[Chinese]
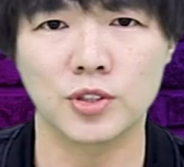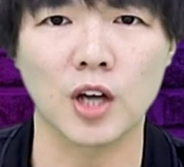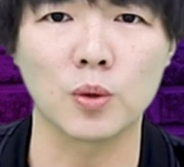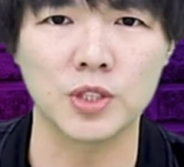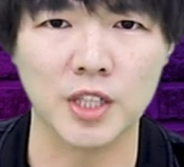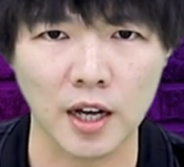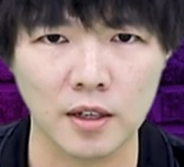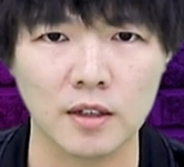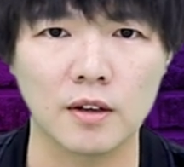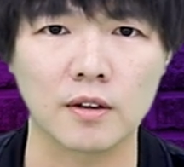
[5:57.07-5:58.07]
烧
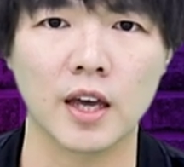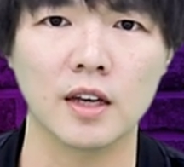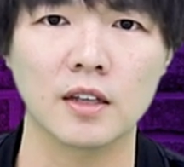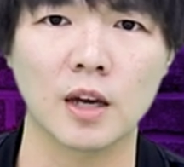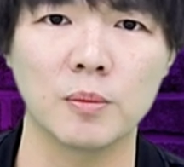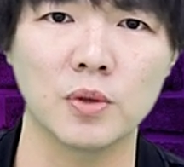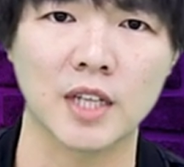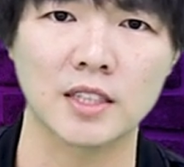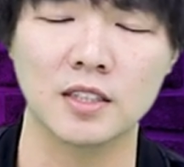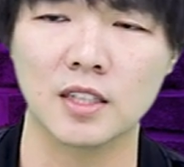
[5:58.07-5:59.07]
香，OK，他们会
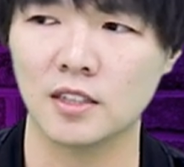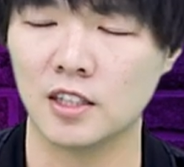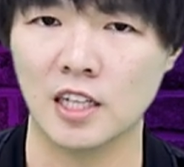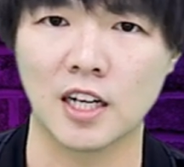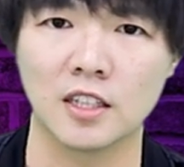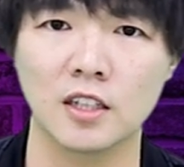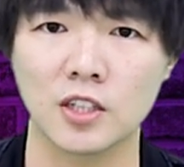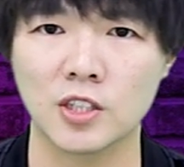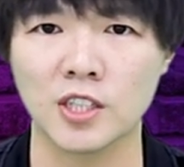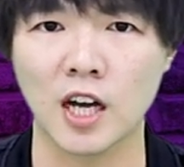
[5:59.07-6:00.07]
拿着那个点燃的那
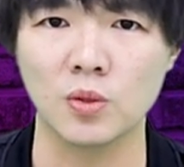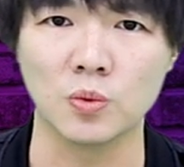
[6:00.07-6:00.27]
个香